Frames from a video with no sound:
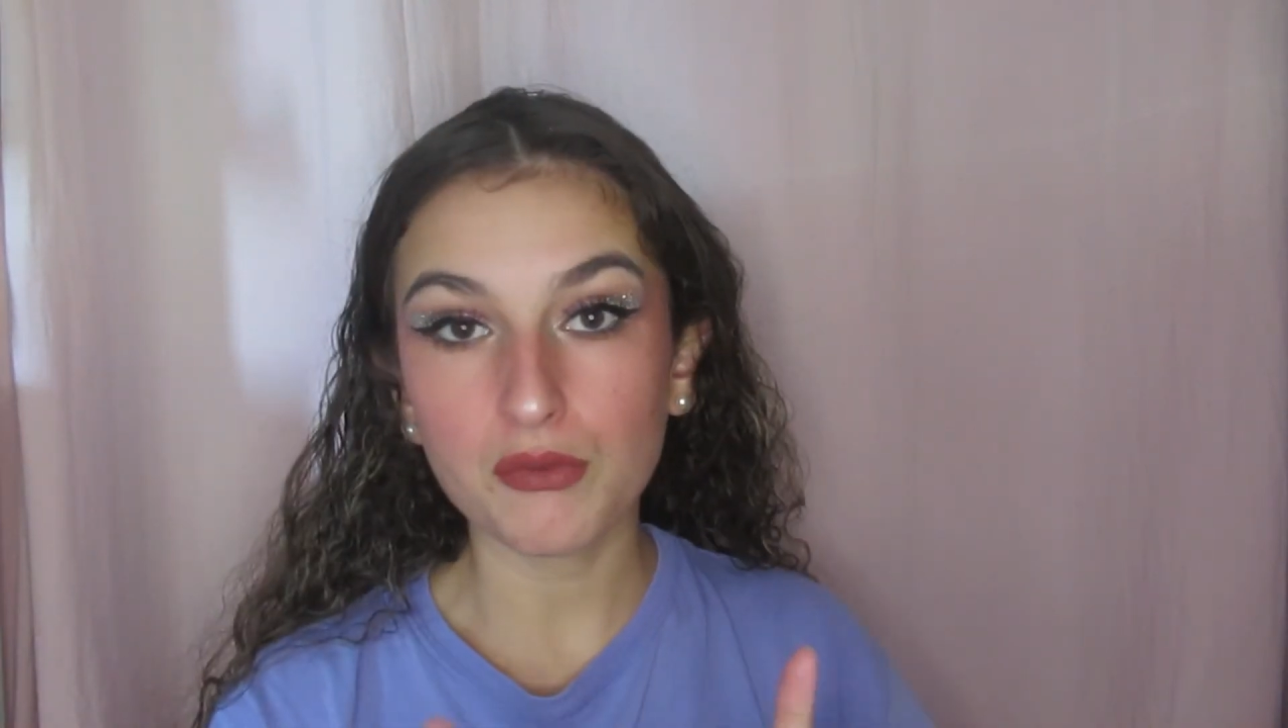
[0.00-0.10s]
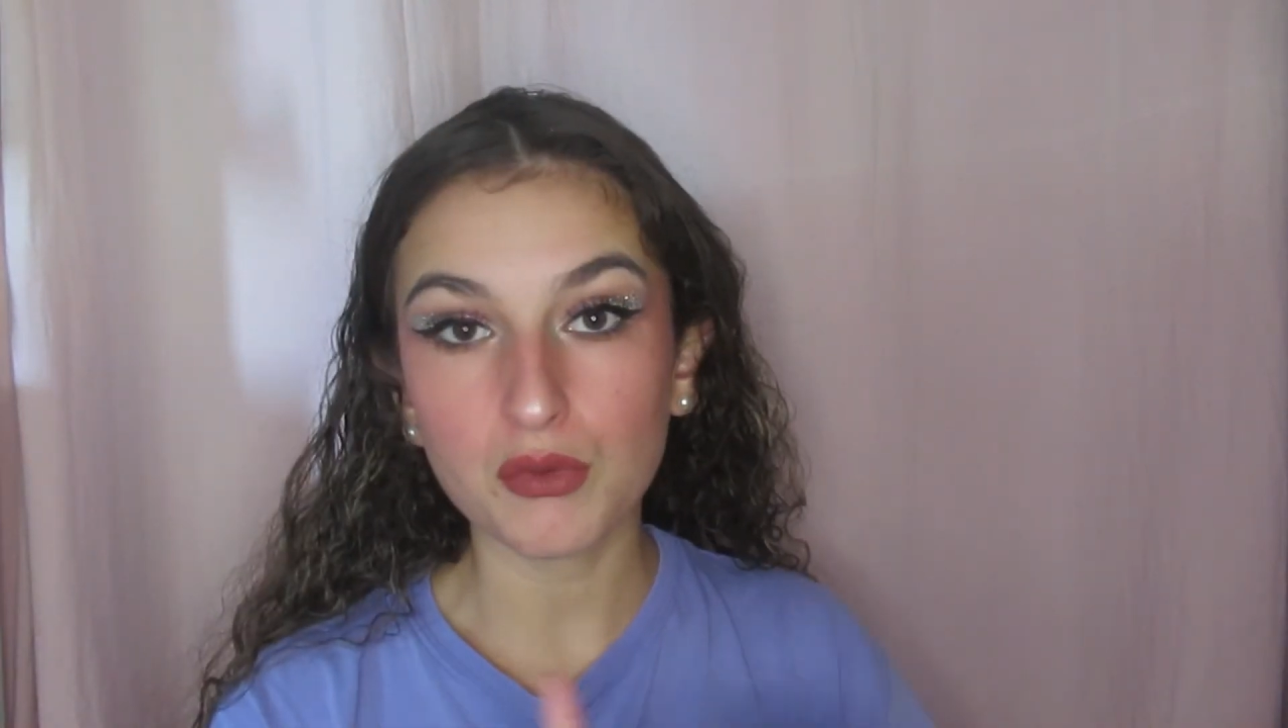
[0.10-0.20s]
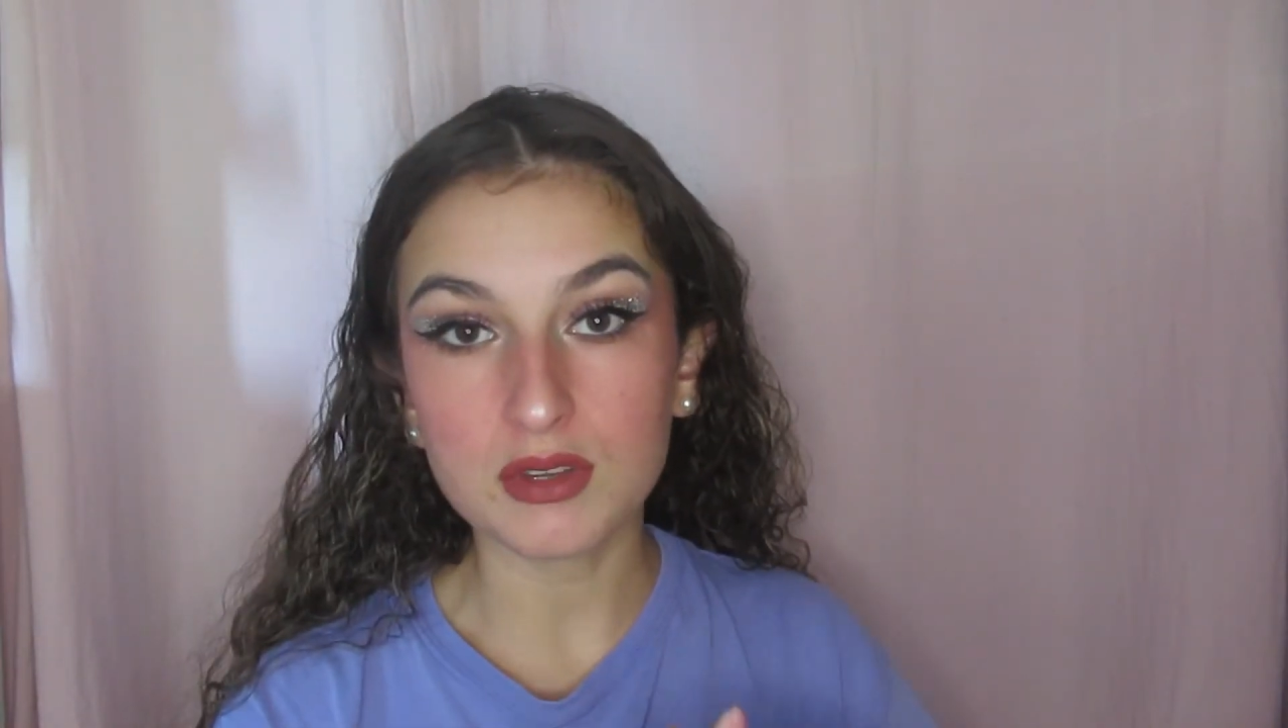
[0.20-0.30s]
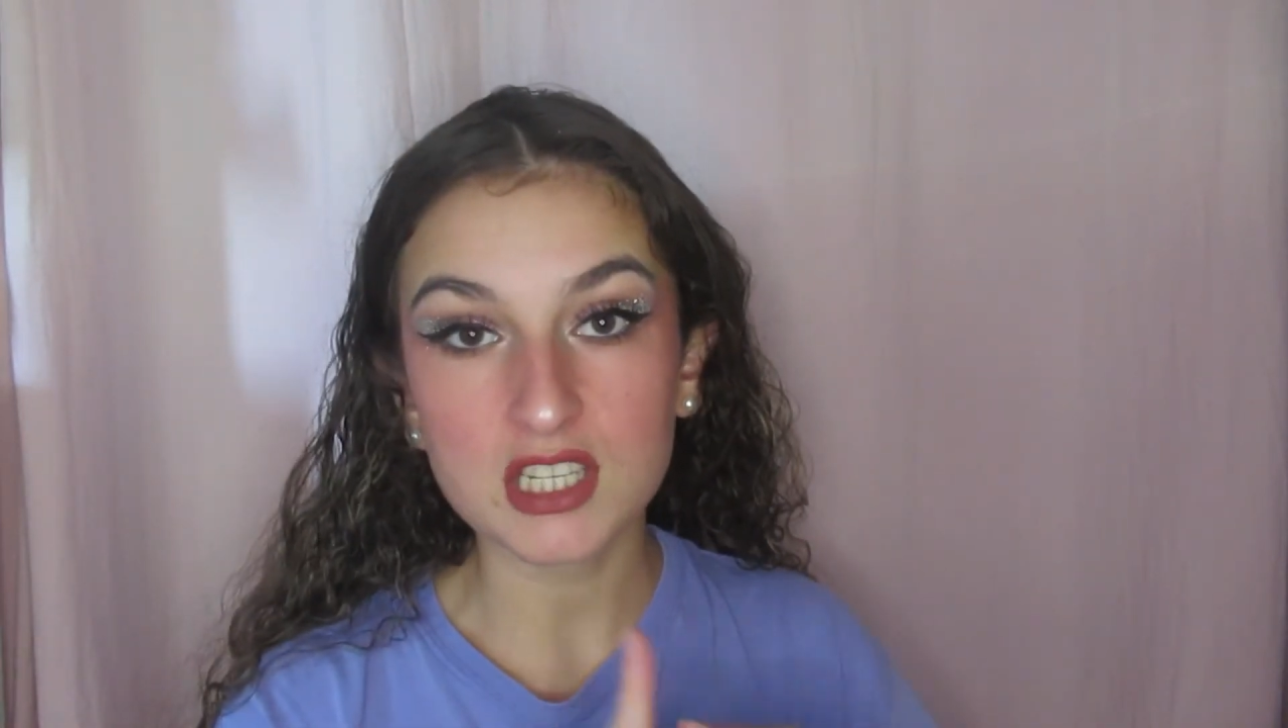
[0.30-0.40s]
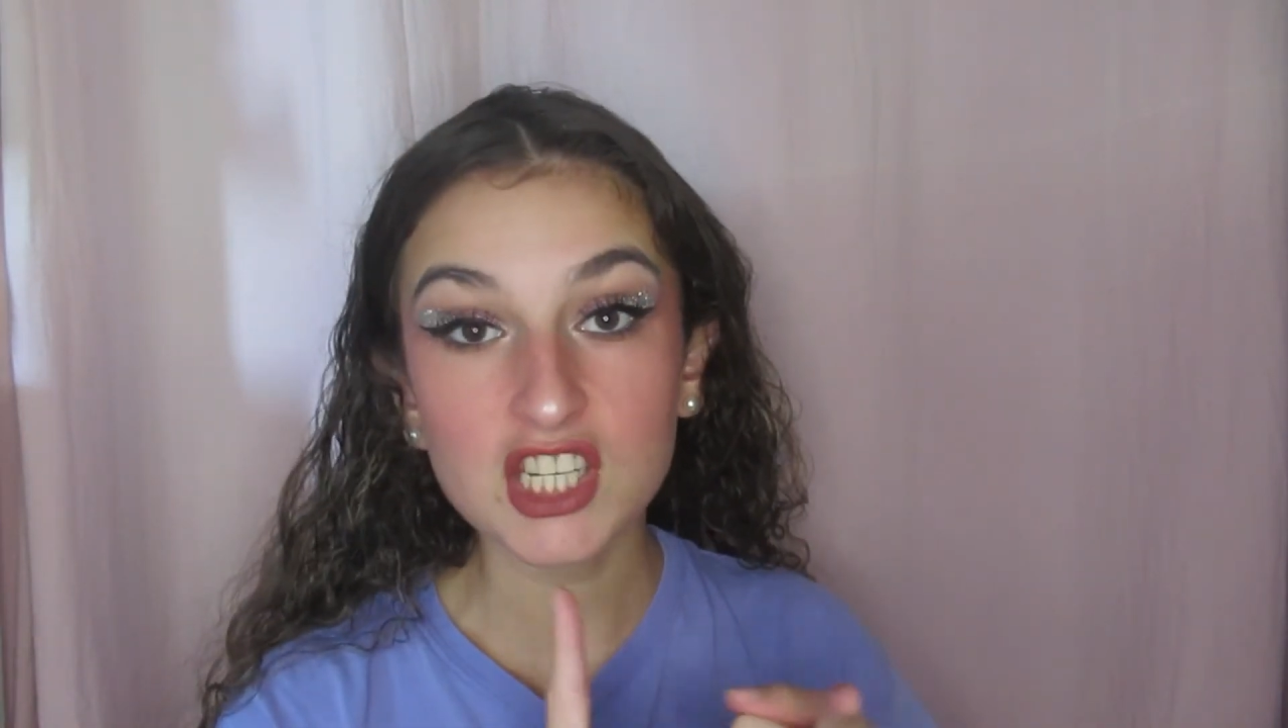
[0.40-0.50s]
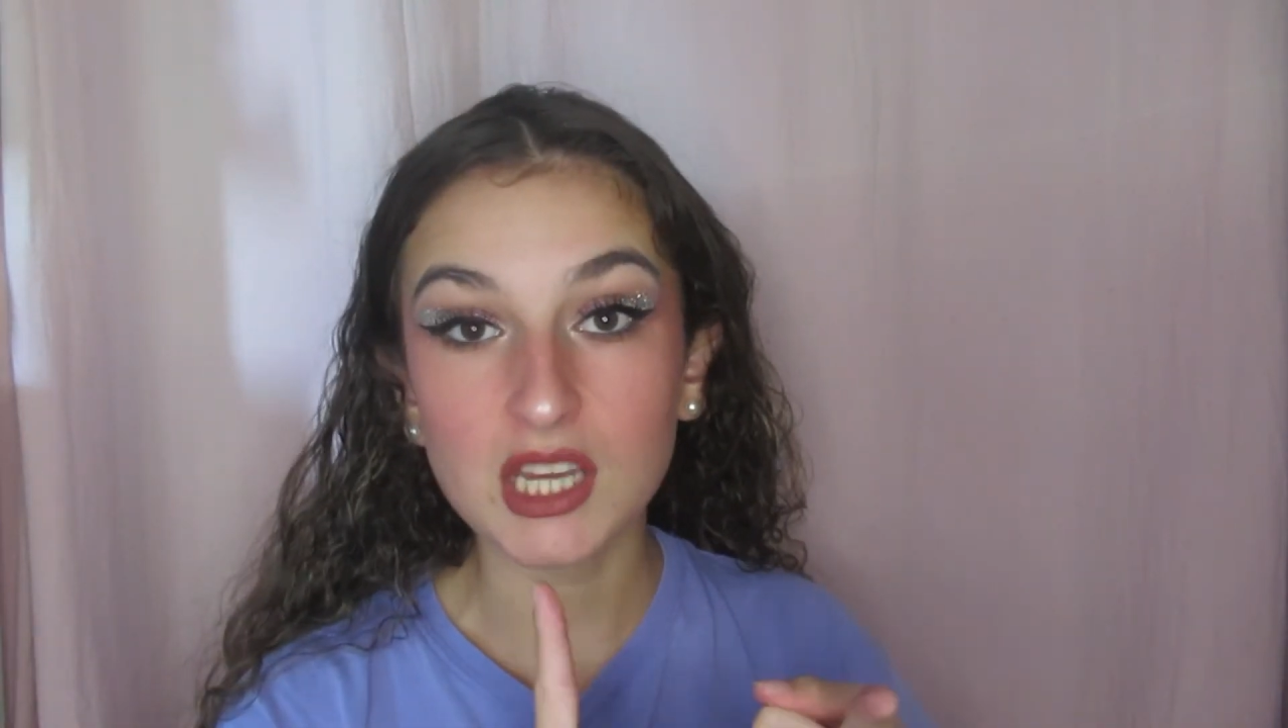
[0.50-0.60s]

vu aussi